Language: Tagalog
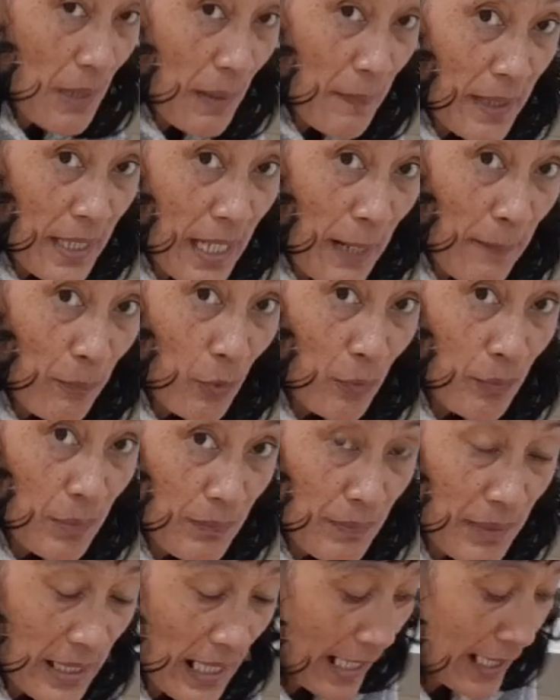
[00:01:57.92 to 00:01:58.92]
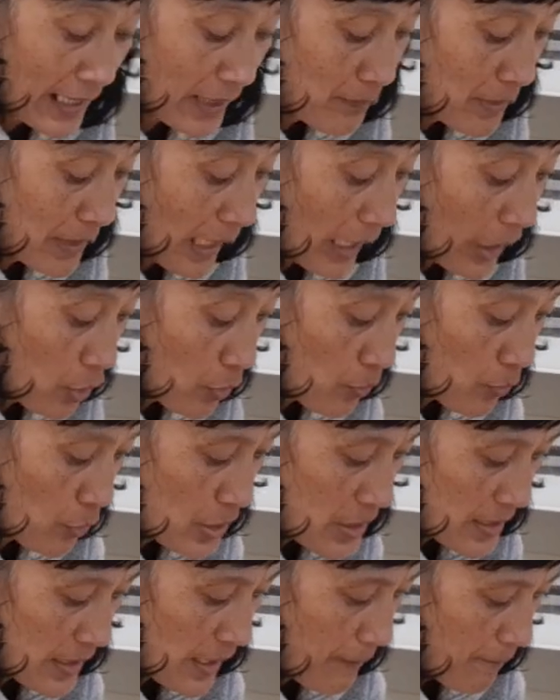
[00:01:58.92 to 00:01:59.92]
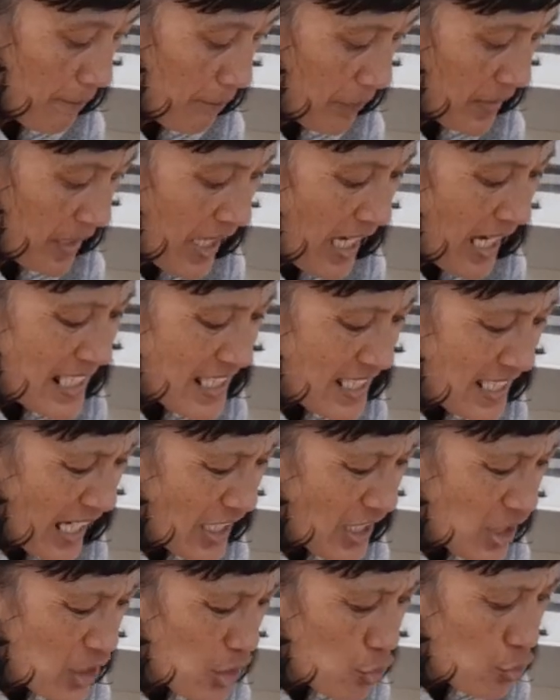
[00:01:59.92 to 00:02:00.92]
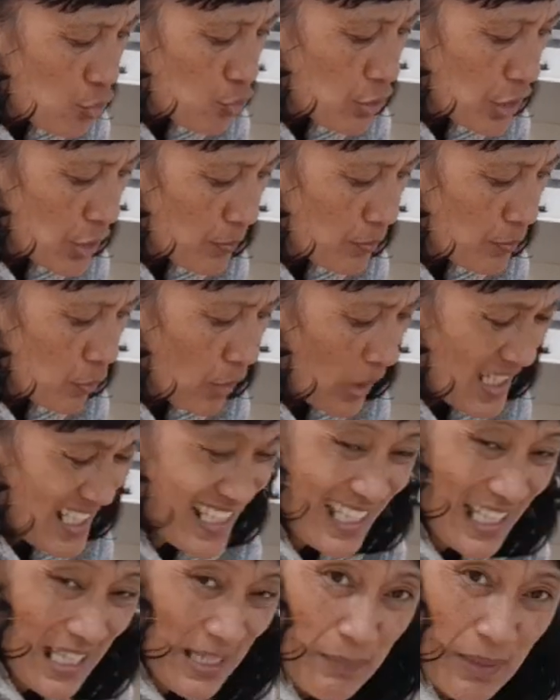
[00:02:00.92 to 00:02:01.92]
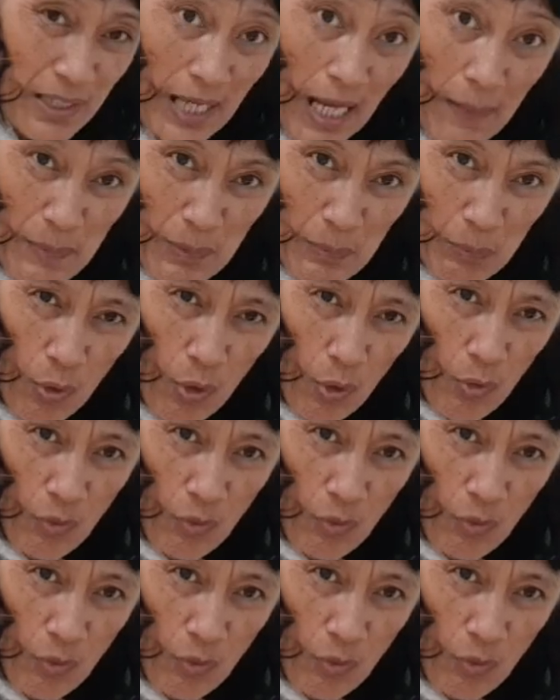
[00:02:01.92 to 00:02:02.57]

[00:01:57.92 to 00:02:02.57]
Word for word: mamaya po, bibiyakin din ko isa. Chinese New Year po kasi, marami po